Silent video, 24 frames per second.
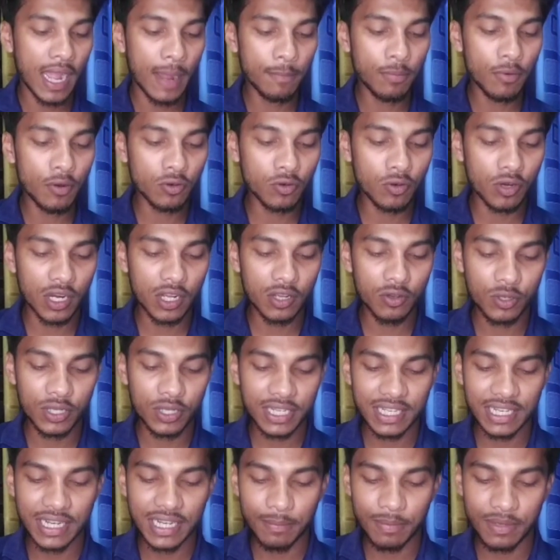আপলোড করা হয়ে
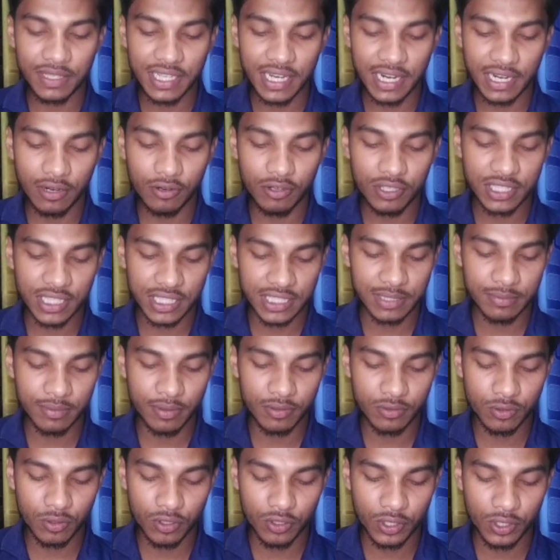গেলে আপনাদের অ্যাকাউন্টটি
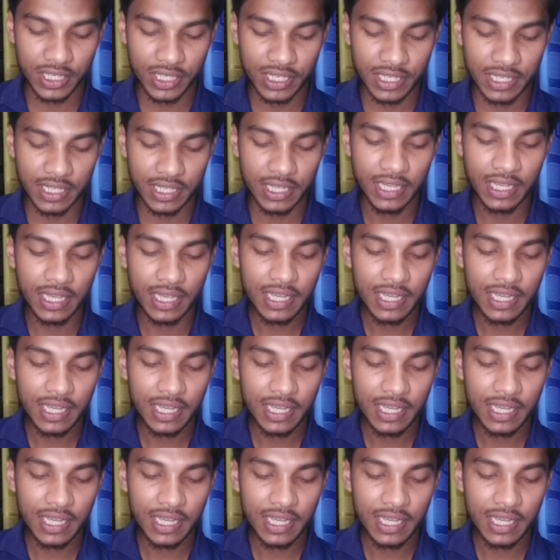সাকসেসভাবে তৈরি হয়ে গেলে